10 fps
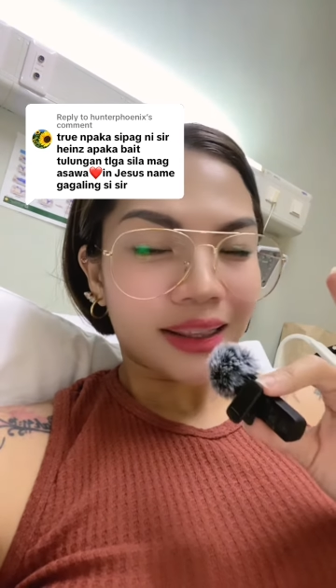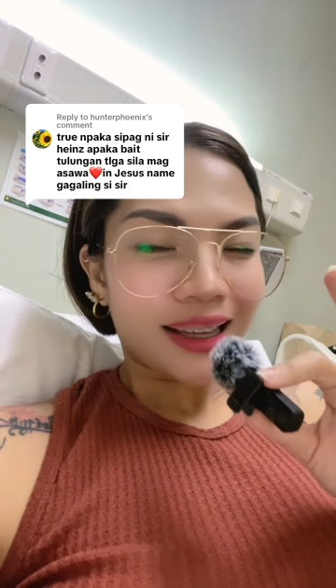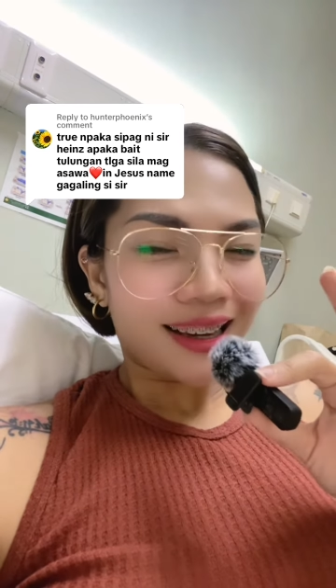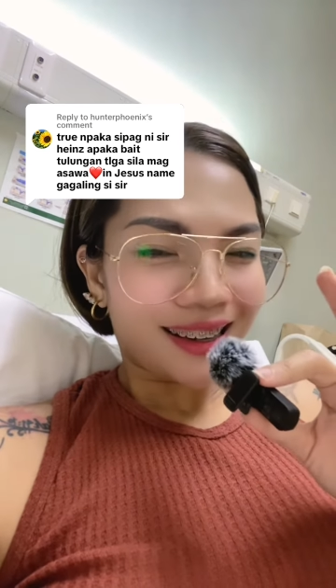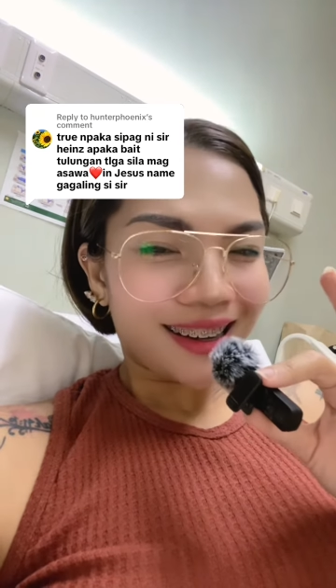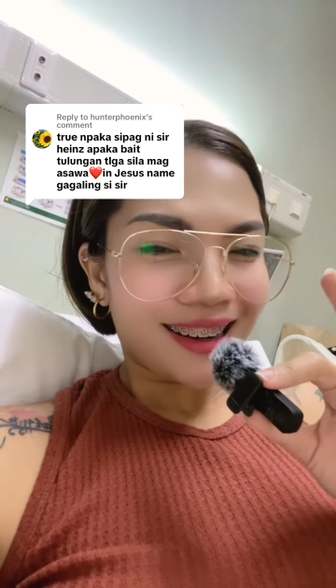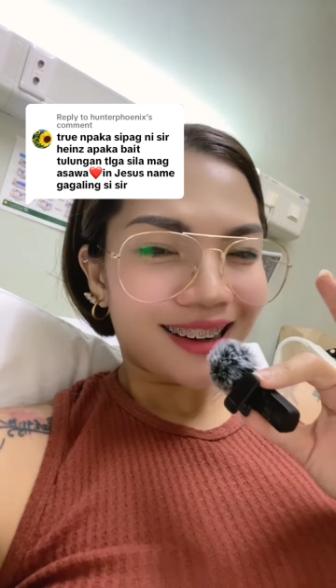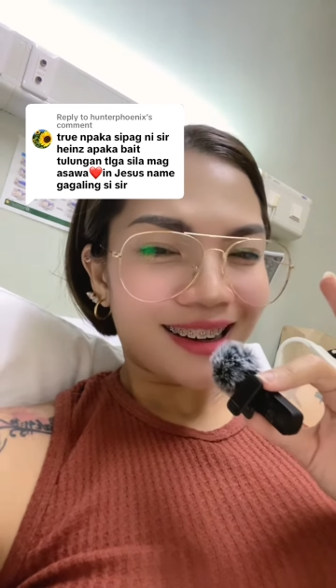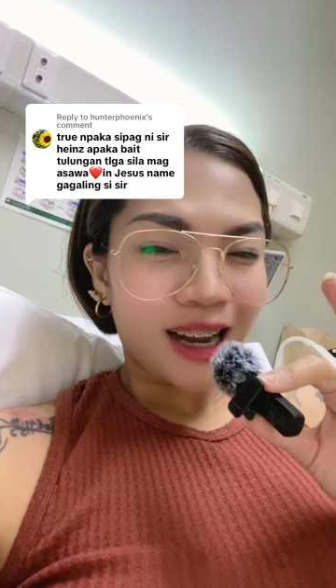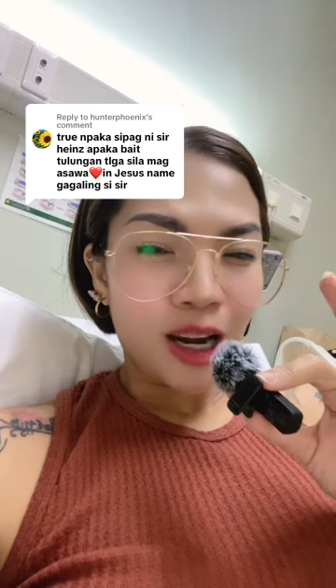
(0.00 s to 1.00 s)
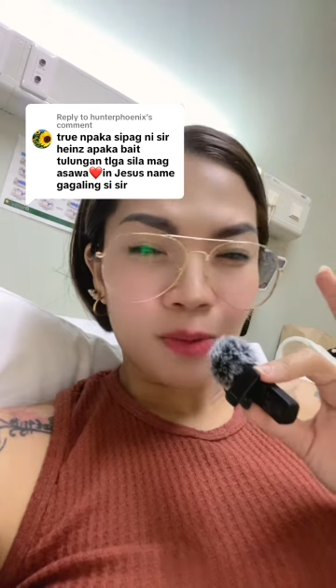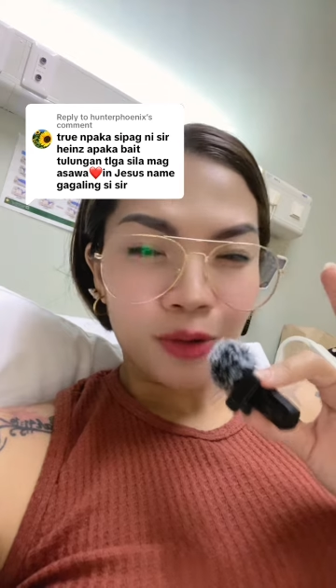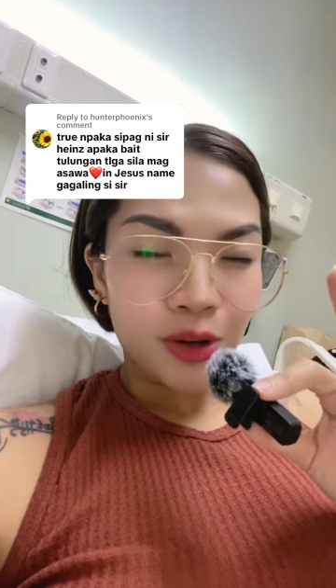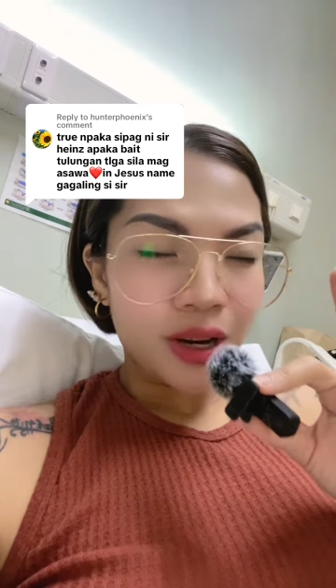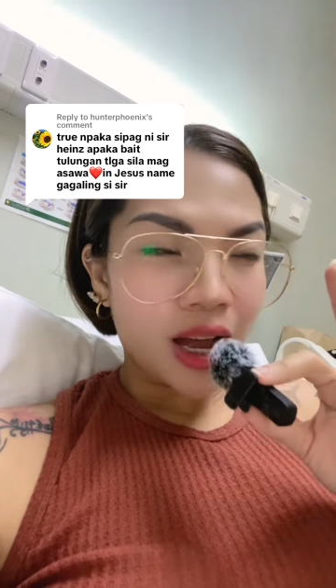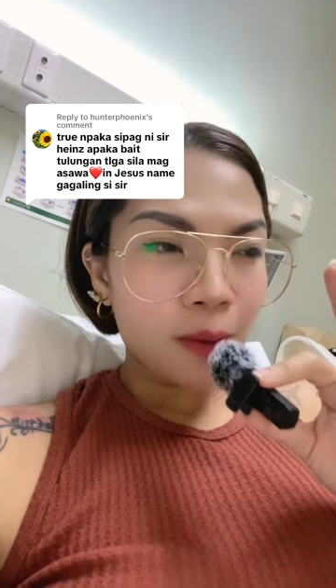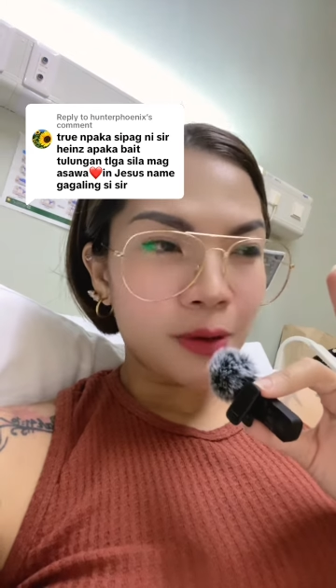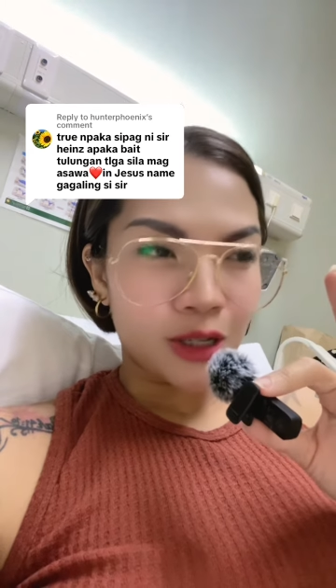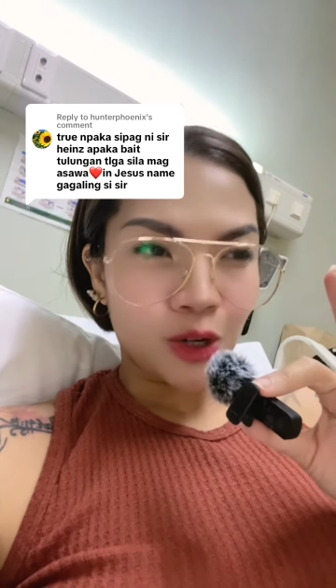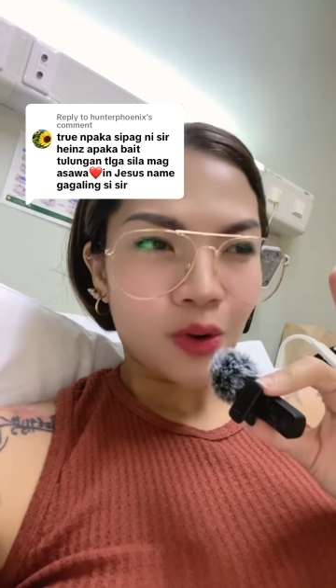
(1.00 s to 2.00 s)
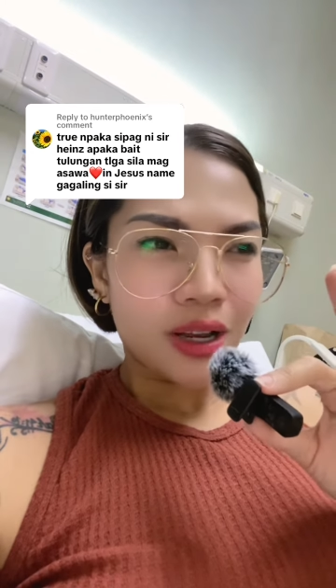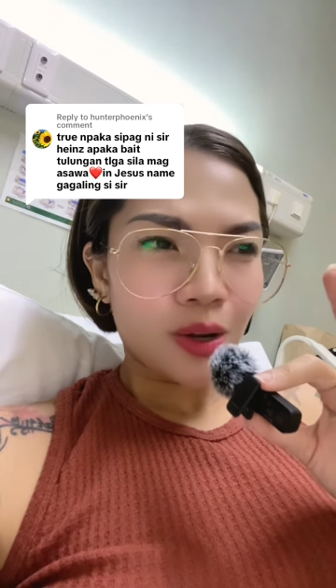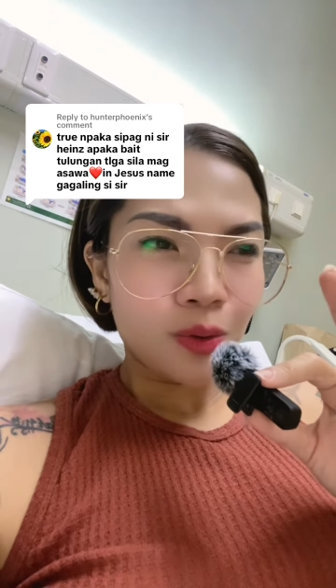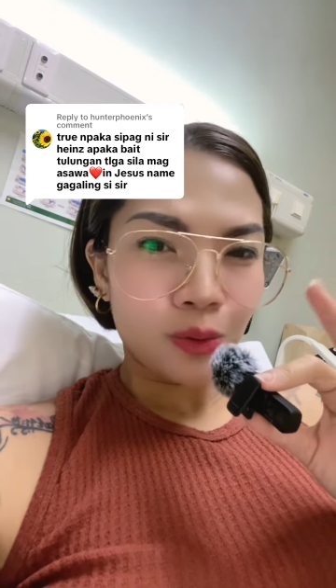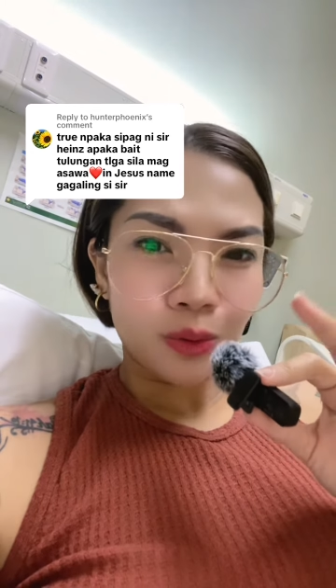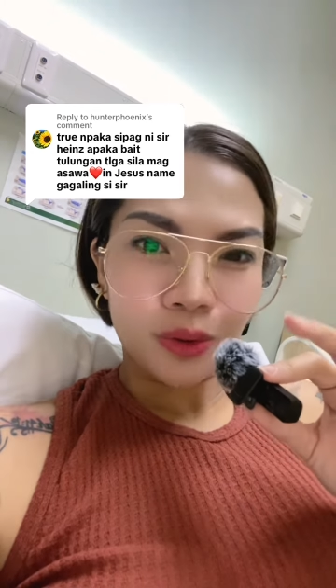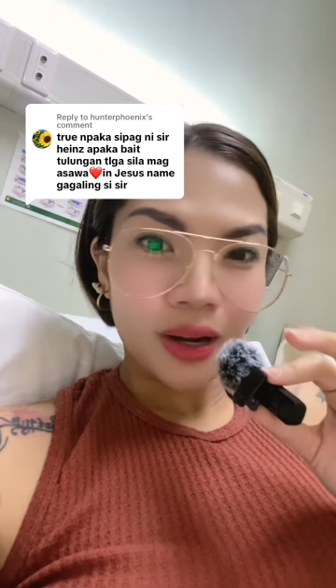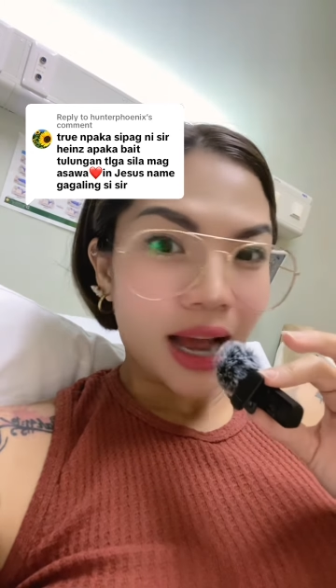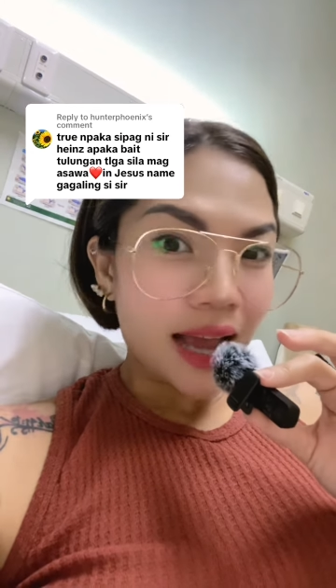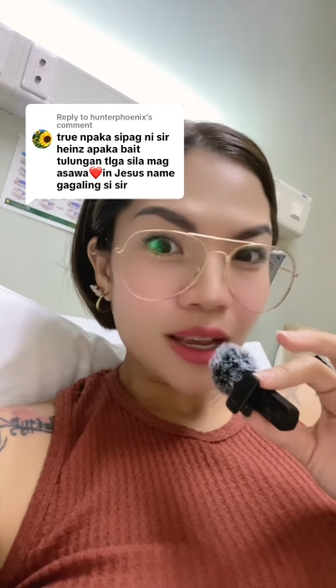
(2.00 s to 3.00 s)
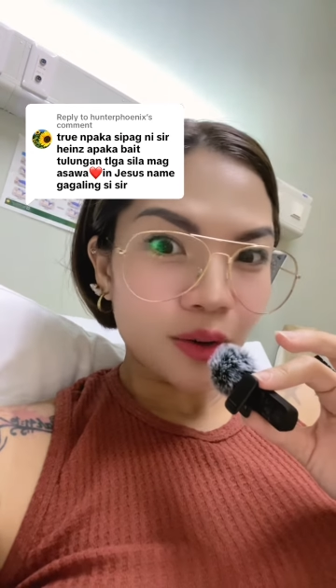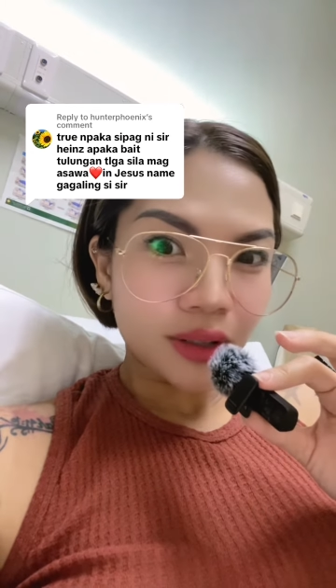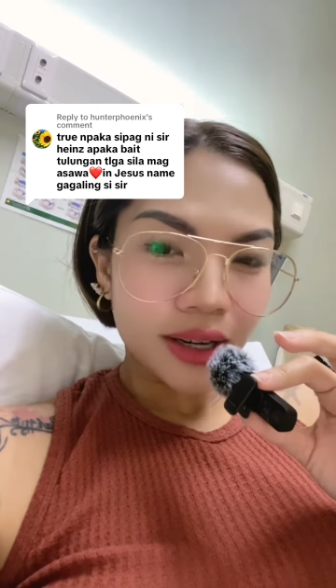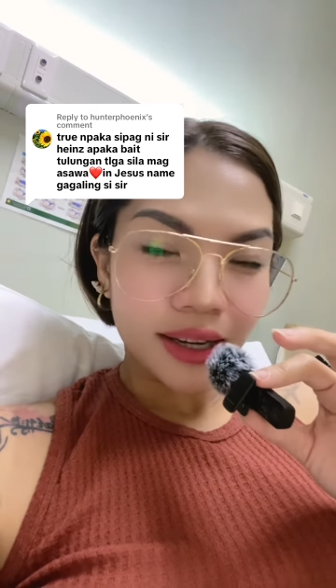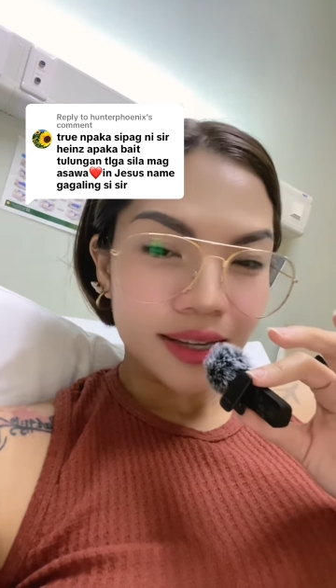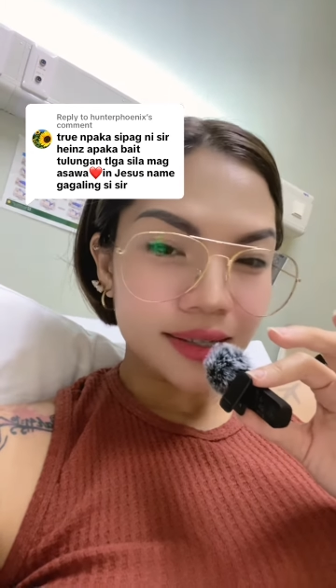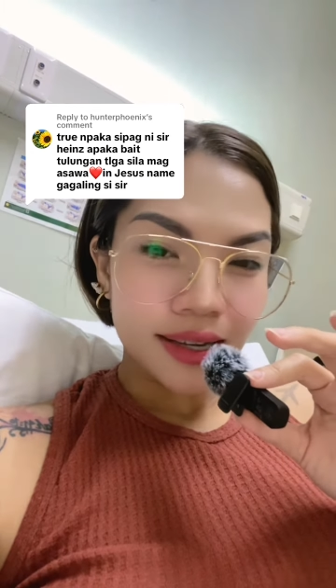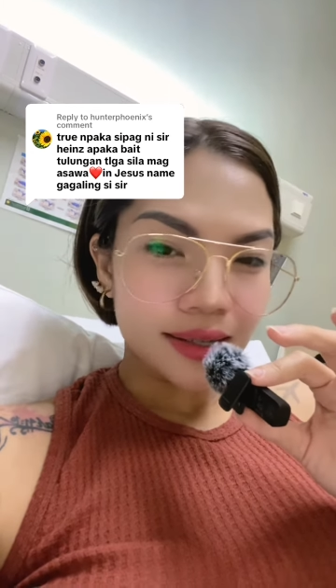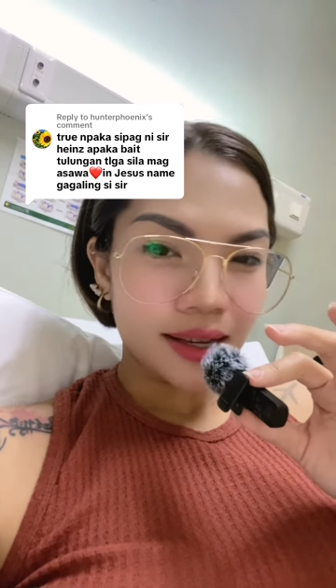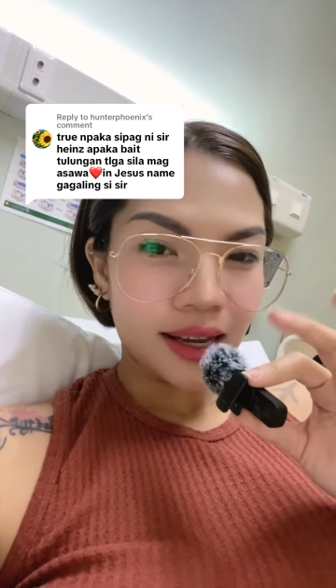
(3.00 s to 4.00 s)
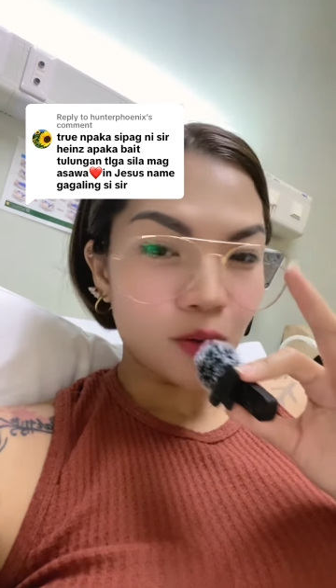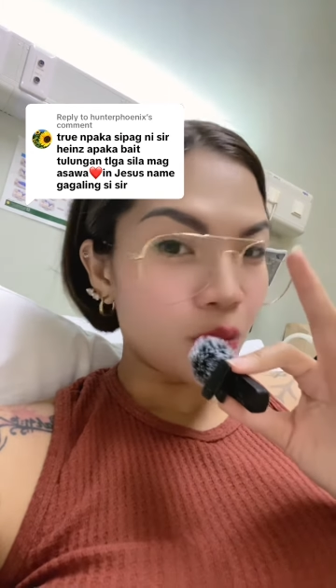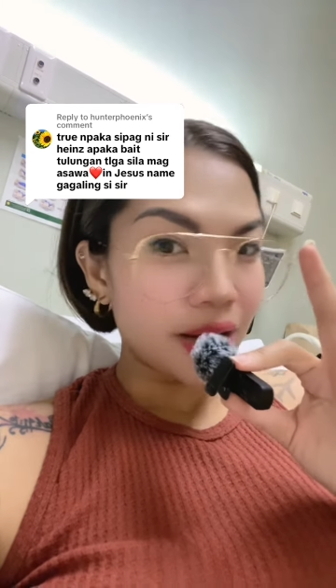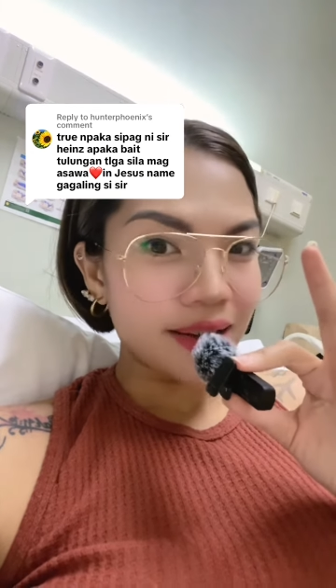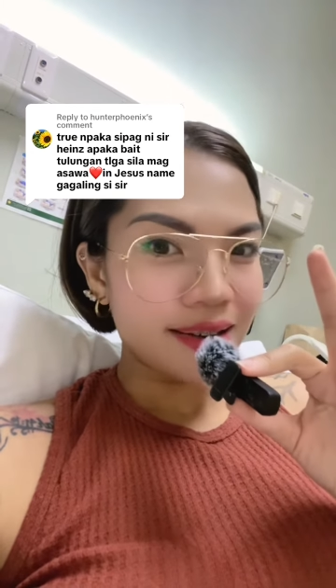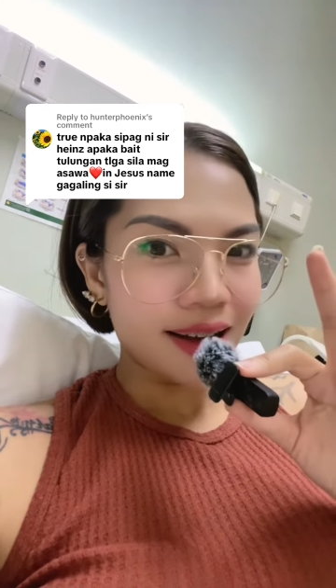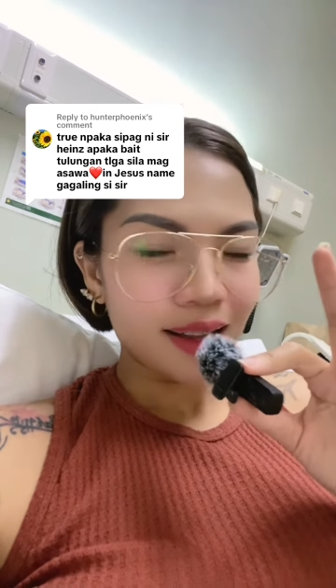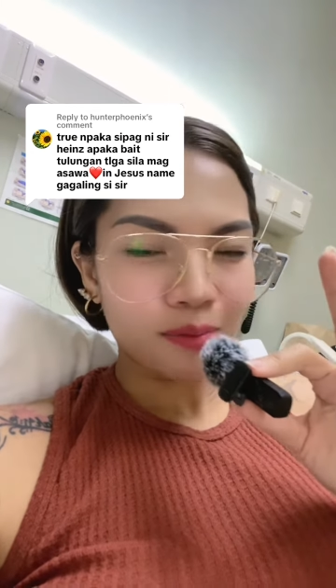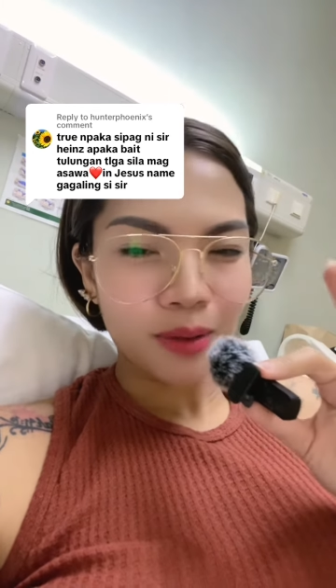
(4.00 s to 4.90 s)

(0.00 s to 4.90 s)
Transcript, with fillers: Talagang alam niyo na-appreciate ko kaya kung kaya ko talagang isa-isahin, why not?